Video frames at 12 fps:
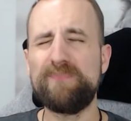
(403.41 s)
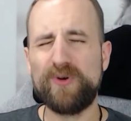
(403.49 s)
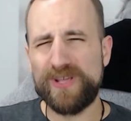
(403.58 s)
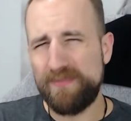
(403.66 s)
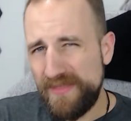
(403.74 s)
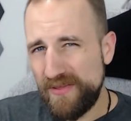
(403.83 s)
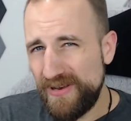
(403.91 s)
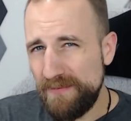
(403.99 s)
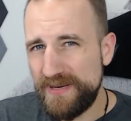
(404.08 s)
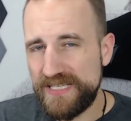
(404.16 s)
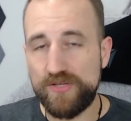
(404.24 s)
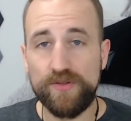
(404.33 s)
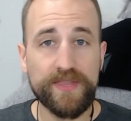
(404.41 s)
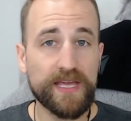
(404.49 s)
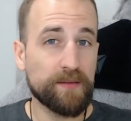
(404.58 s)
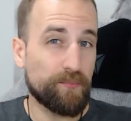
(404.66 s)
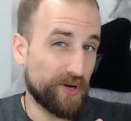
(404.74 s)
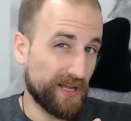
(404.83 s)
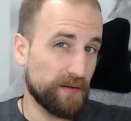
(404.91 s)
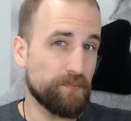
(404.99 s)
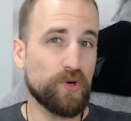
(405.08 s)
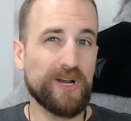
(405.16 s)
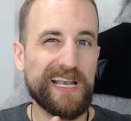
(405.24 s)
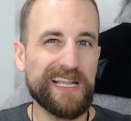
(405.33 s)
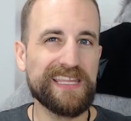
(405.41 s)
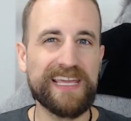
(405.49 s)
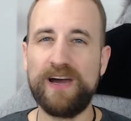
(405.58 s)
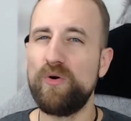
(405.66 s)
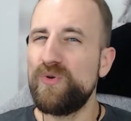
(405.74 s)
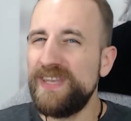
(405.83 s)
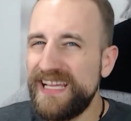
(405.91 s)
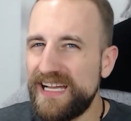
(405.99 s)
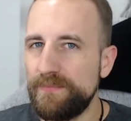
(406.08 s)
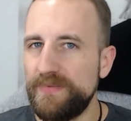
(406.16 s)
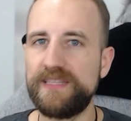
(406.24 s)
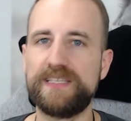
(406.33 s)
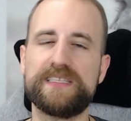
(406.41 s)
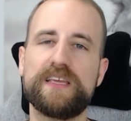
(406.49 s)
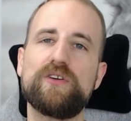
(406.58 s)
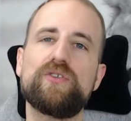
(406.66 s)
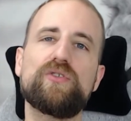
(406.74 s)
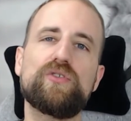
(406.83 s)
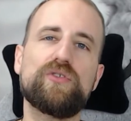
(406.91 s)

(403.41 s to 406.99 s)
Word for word: Porque me dio la impresión de que, por ejemplo, la leña únicamente se